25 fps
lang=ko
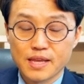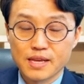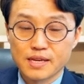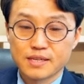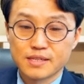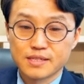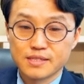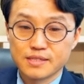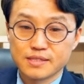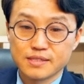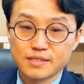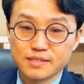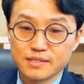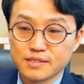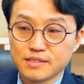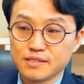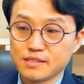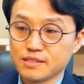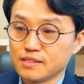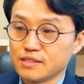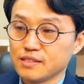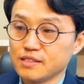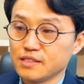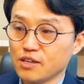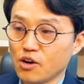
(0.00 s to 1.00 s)
그
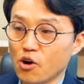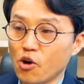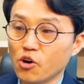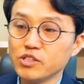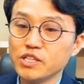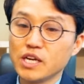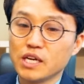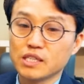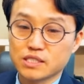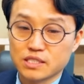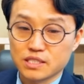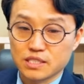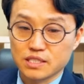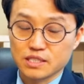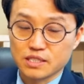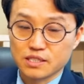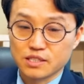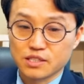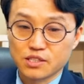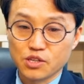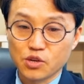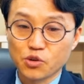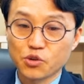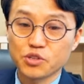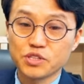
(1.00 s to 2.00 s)
이 언약식,
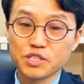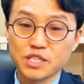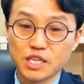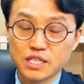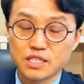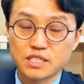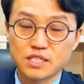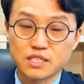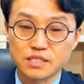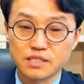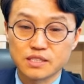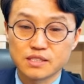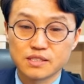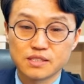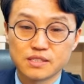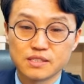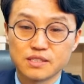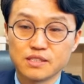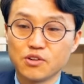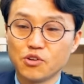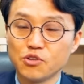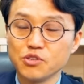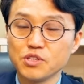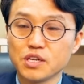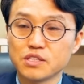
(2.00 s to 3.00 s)
결혼 예식,
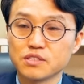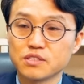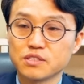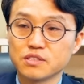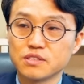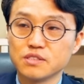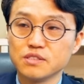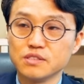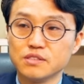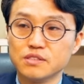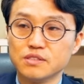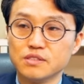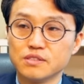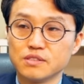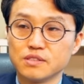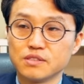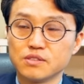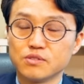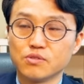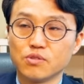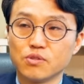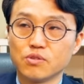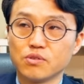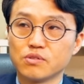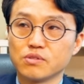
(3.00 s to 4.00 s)
이 언약식은
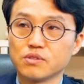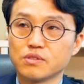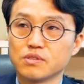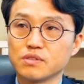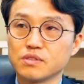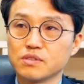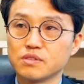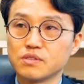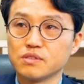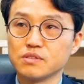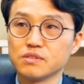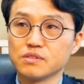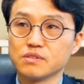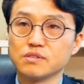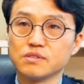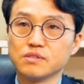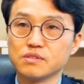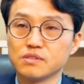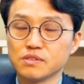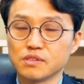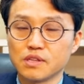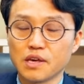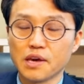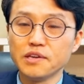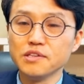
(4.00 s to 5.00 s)

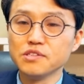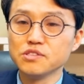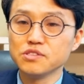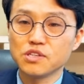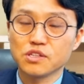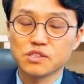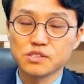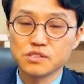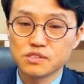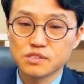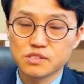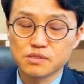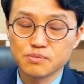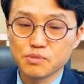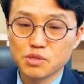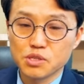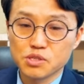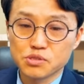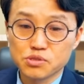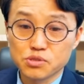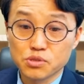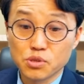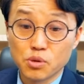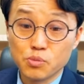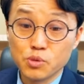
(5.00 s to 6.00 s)
그 개인적인
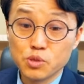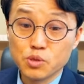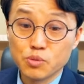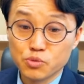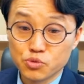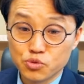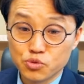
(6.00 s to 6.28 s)
측면에서 너무너무